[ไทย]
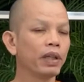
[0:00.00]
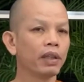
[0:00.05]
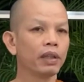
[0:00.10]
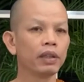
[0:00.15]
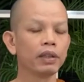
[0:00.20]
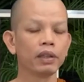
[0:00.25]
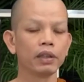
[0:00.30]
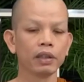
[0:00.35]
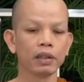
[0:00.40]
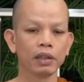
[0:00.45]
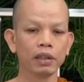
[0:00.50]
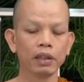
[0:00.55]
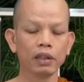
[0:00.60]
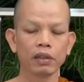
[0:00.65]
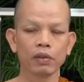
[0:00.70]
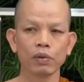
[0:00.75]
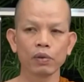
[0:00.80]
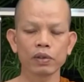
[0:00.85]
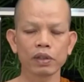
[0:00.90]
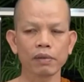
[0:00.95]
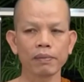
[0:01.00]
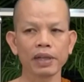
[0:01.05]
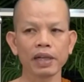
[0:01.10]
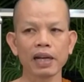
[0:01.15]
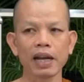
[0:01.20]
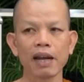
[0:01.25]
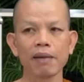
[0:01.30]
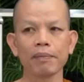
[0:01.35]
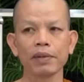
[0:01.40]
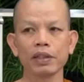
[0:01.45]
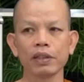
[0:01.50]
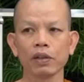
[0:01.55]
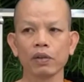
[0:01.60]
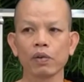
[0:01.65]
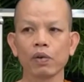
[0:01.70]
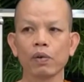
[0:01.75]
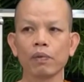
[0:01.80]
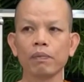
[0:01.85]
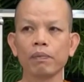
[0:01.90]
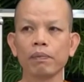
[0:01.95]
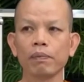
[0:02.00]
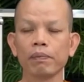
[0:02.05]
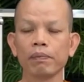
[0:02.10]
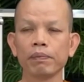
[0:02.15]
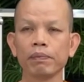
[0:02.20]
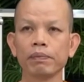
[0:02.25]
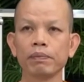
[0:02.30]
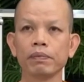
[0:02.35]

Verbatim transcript: นี่ นี่ตัวสมถะมันสิคม